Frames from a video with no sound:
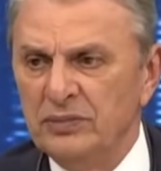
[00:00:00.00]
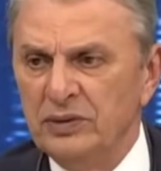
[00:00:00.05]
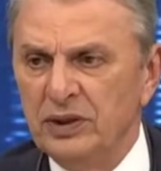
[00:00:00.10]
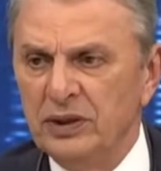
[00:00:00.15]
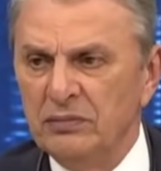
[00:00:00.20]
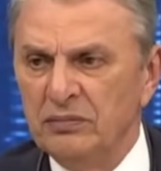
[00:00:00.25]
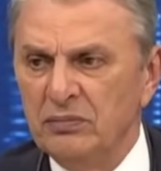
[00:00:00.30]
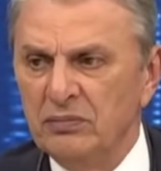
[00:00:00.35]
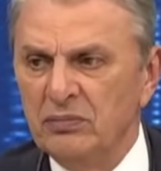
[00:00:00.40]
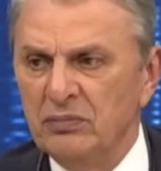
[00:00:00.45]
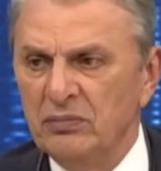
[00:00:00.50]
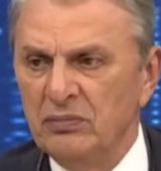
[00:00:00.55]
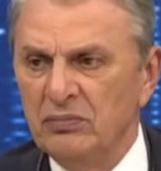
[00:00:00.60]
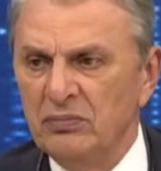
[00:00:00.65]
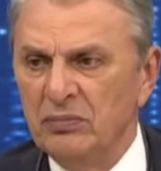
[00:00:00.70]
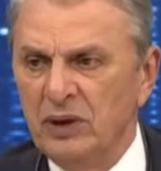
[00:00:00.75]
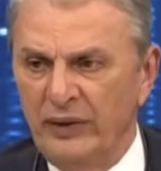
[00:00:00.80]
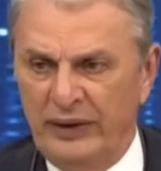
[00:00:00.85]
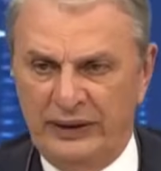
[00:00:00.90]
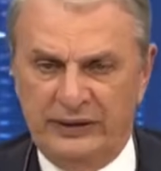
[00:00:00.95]
Şimdi
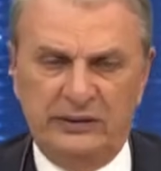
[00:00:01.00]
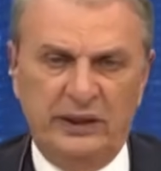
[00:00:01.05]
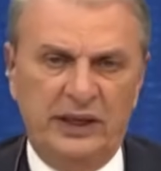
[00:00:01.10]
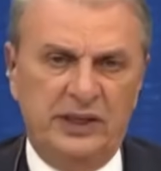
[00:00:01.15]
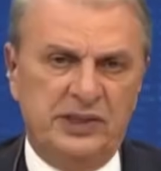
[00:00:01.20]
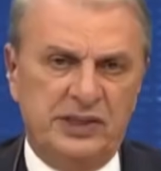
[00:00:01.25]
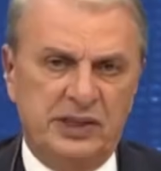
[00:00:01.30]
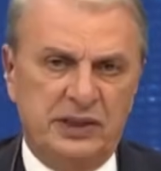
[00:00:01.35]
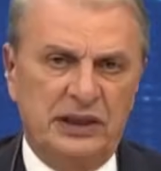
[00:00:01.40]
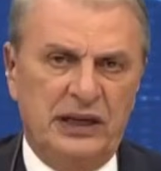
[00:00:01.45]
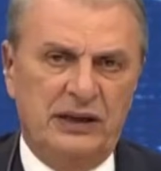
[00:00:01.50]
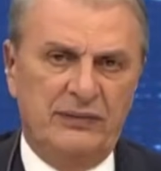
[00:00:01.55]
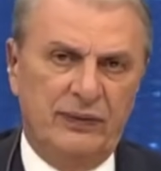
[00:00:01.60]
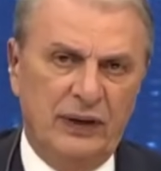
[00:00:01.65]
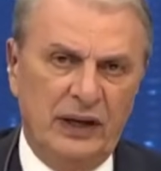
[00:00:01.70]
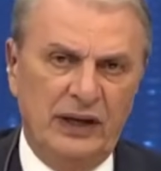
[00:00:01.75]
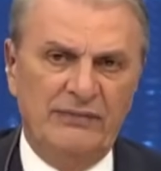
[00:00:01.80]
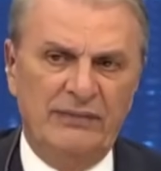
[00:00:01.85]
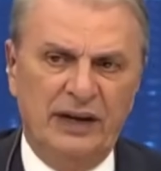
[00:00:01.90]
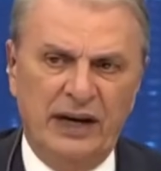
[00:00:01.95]
evet
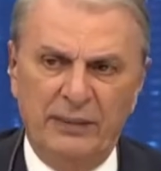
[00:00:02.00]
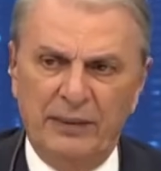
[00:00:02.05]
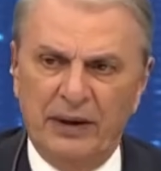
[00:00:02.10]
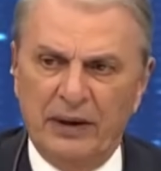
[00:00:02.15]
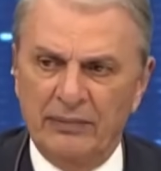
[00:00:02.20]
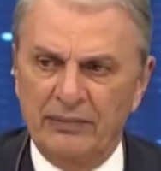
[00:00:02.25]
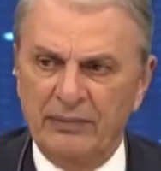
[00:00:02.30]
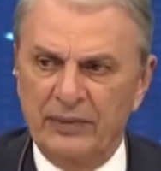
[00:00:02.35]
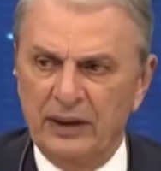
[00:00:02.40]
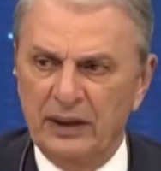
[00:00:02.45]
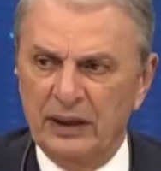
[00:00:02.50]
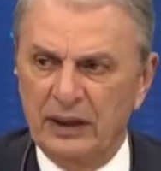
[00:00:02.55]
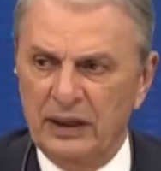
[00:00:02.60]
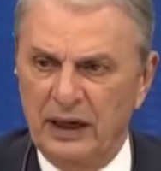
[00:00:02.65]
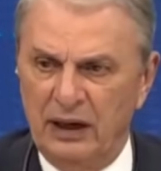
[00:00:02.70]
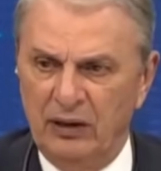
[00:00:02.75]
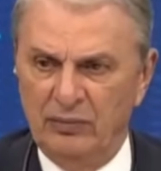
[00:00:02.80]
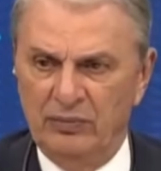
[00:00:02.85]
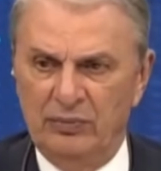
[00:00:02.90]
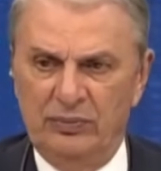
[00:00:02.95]
eksikler falan var
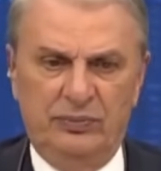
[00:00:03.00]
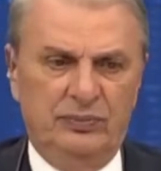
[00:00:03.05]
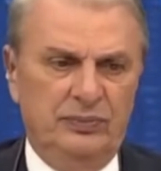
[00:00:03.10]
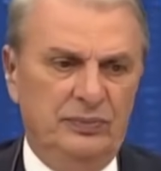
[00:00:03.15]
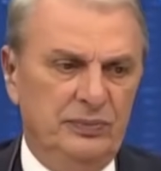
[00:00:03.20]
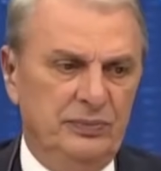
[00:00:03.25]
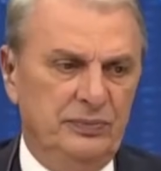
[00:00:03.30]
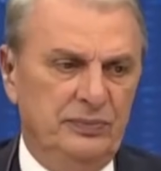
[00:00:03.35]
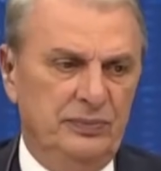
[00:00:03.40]
ama ya